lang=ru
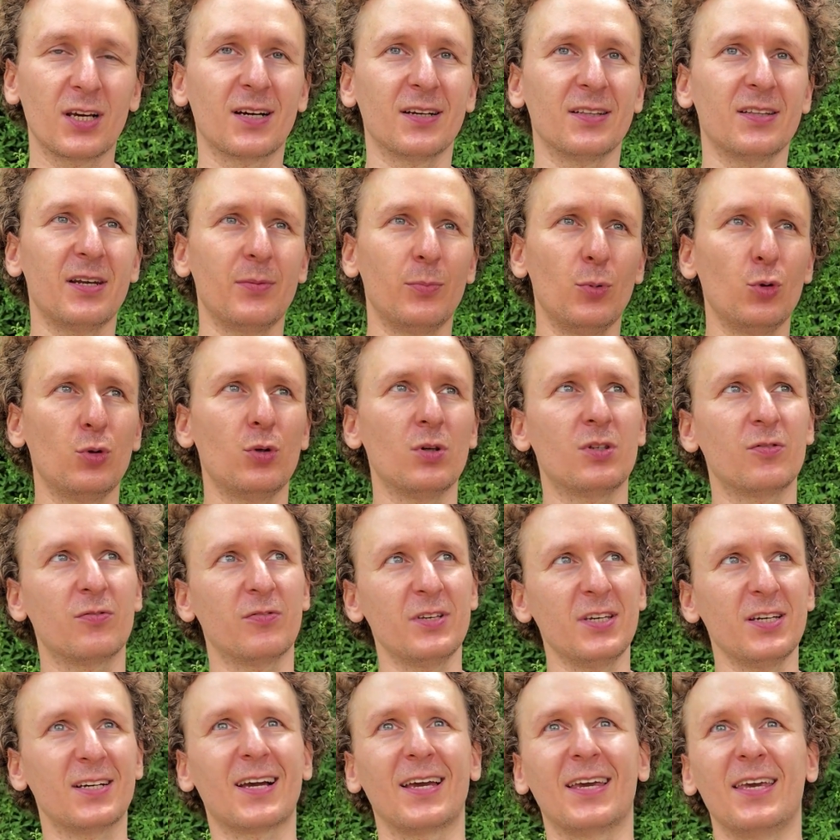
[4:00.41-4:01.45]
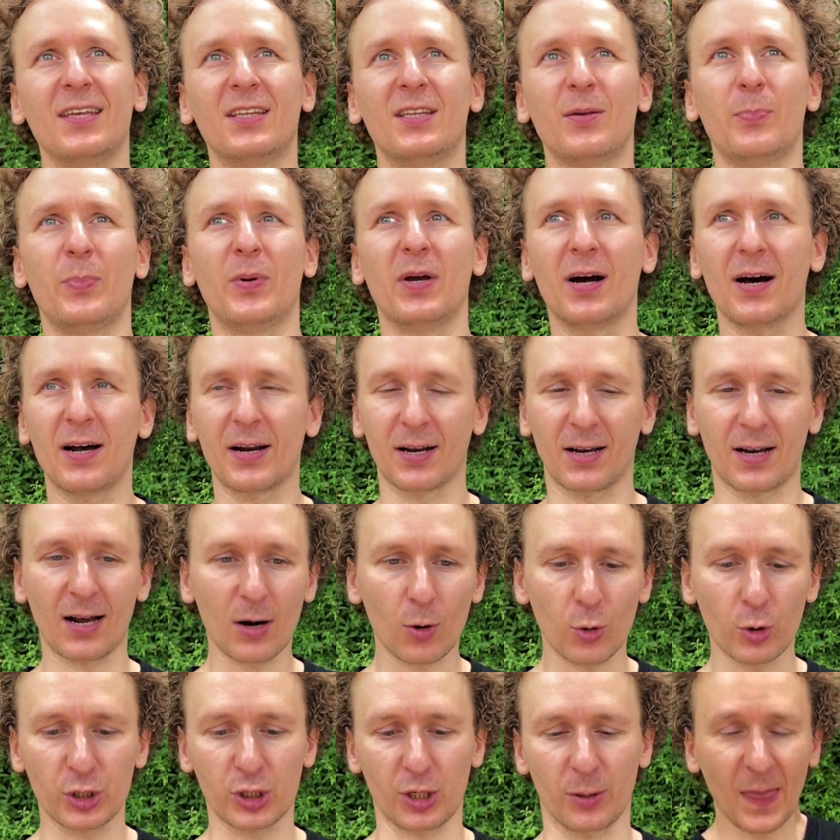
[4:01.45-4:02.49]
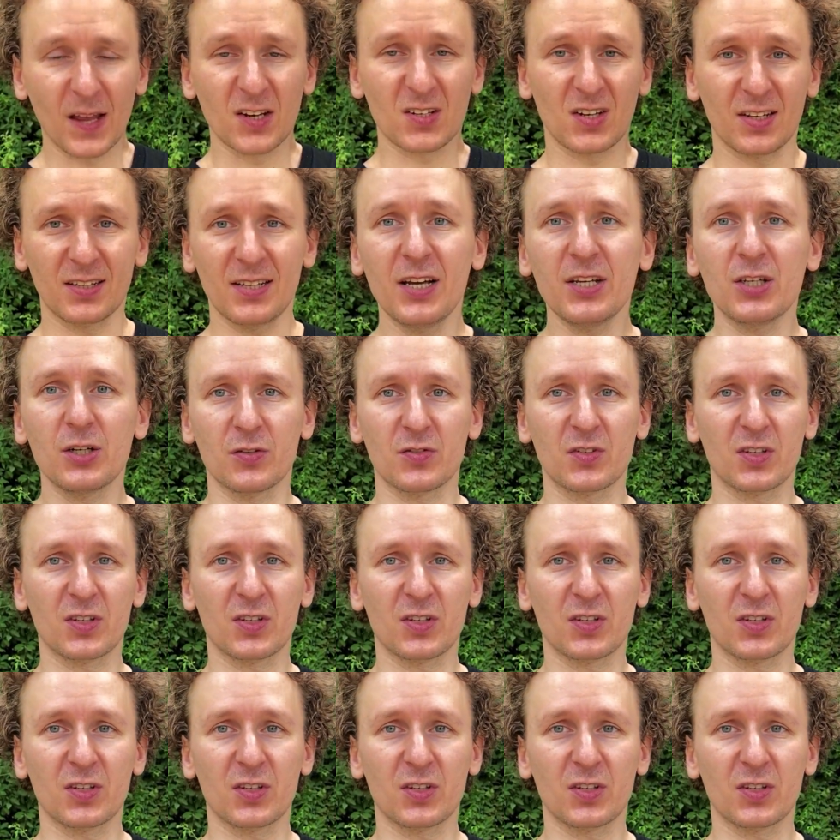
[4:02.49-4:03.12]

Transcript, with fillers: контрибьютить в них какие-то пиары. Короче, задачи,